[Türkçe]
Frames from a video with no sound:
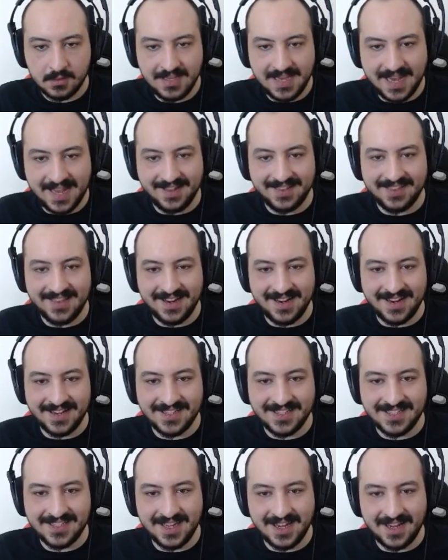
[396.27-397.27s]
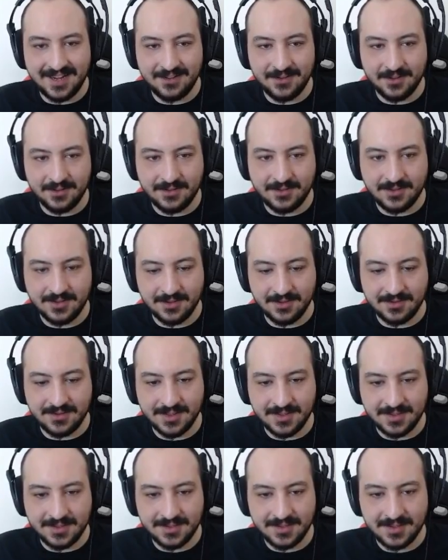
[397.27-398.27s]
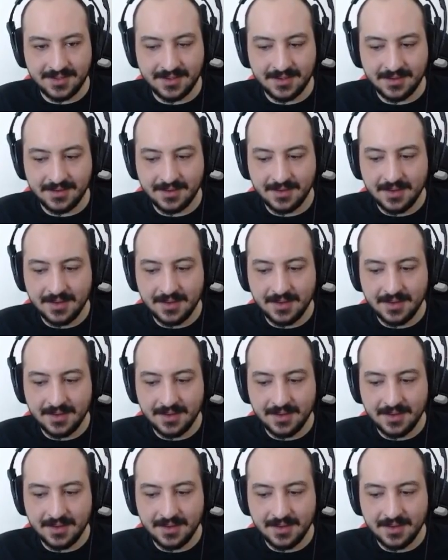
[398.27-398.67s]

Yattan aşağı yontası seni.